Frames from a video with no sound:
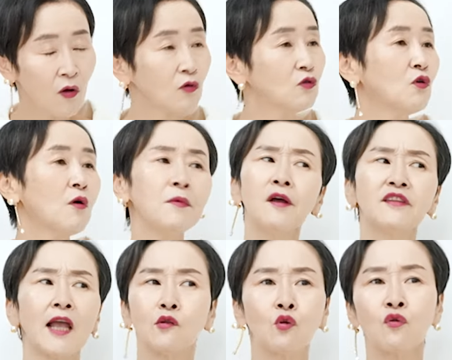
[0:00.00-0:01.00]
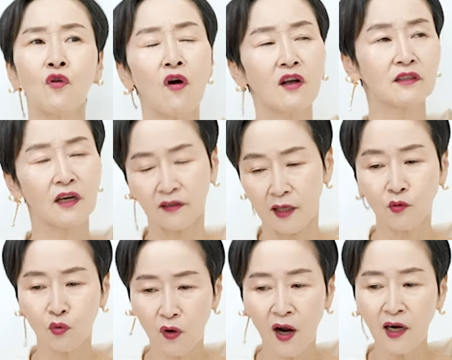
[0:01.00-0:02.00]
그러면 대통령 아니라
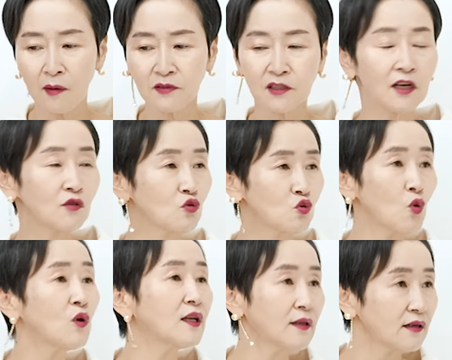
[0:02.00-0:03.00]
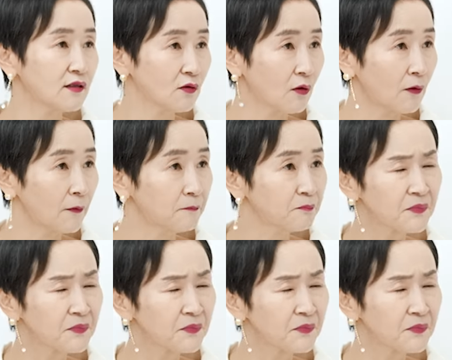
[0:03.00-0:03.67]
대통령 할아버지라도 쫄게 돼 있어.